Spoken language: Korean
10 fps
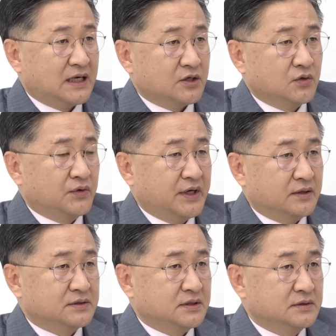학교에
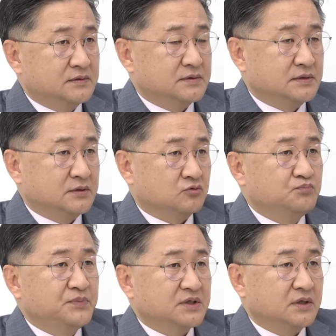어떤
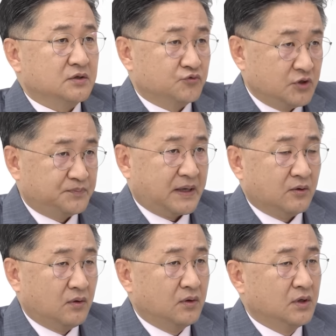군병력을
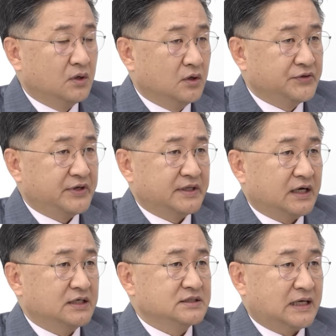투입하고
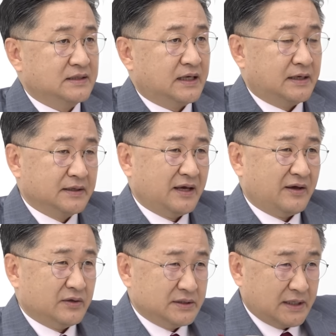어디에다가 이제 한다라는
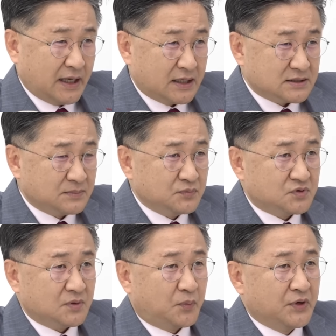게
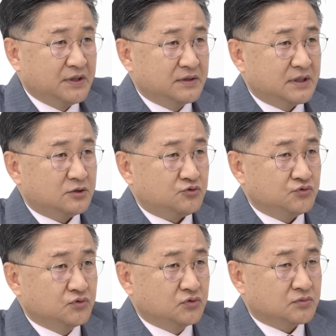예전부터 본인들이
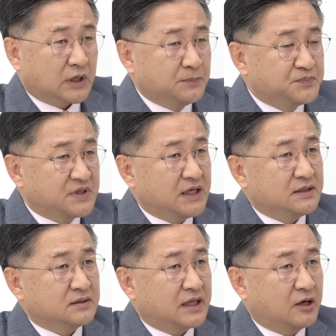쭉
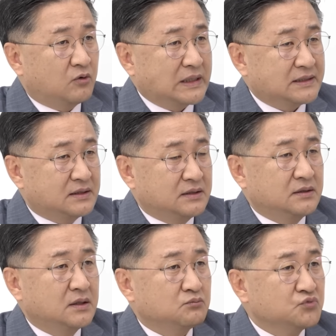업데이트 되어
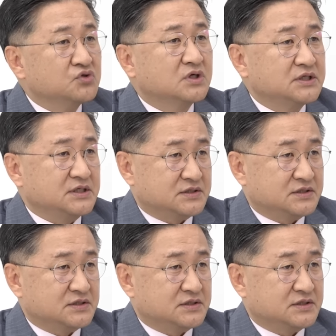왔던 문건이